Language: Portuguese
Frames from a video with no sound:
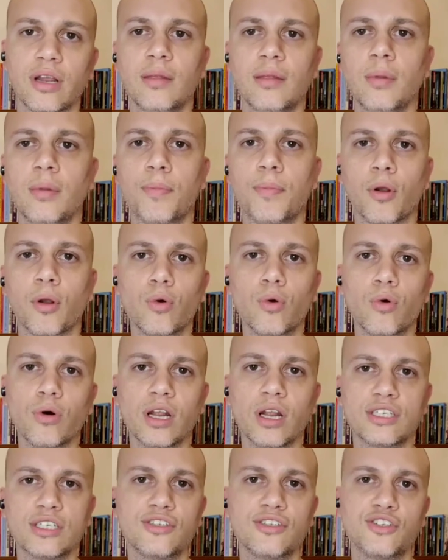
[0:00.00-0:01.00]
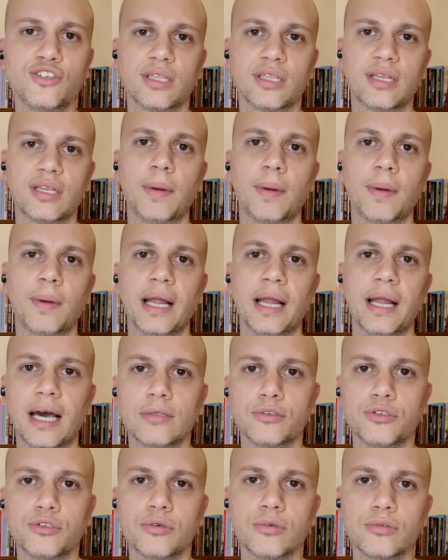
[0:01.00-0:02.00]
ele me procura. A gente tinha trabalhado
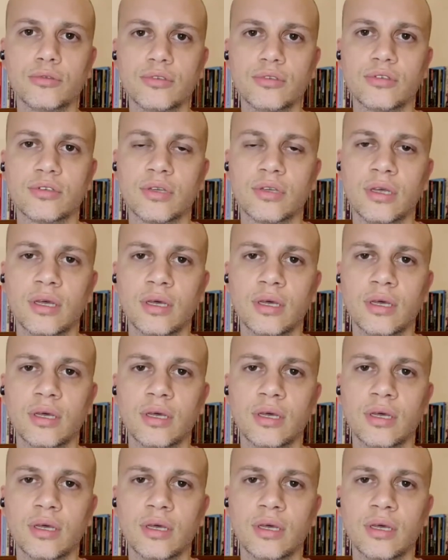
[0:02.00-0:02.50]
juntos